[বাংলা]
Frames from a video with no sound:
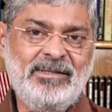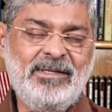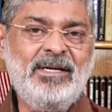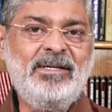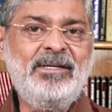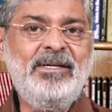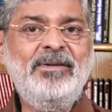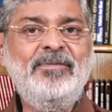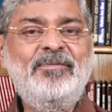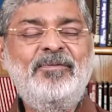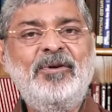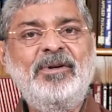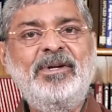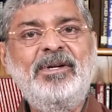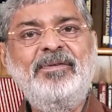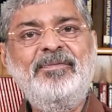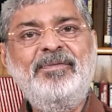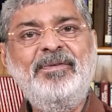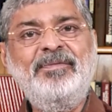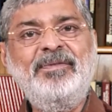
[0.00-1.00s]
থার্টিন
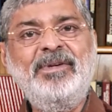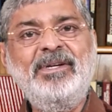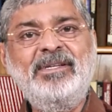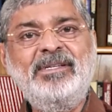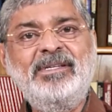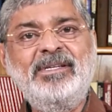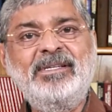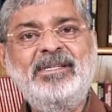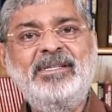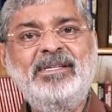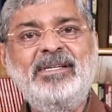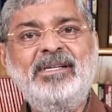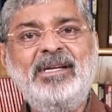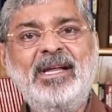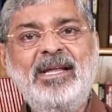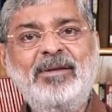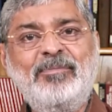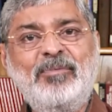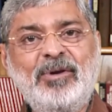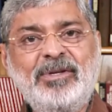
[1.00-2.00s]
ফোরটিন ফিফটিন সিক্সটিন
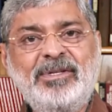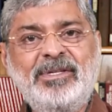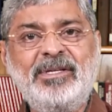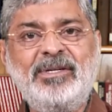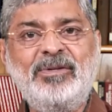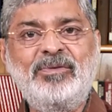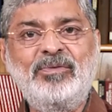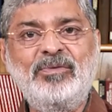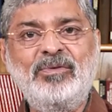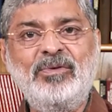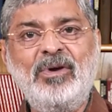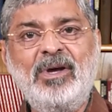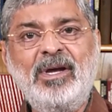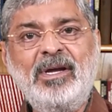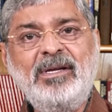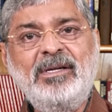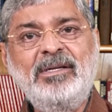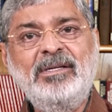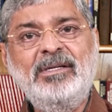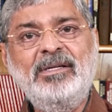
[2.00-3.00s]
এই বয়স থেকে শুরু
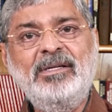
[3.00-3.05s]
হয়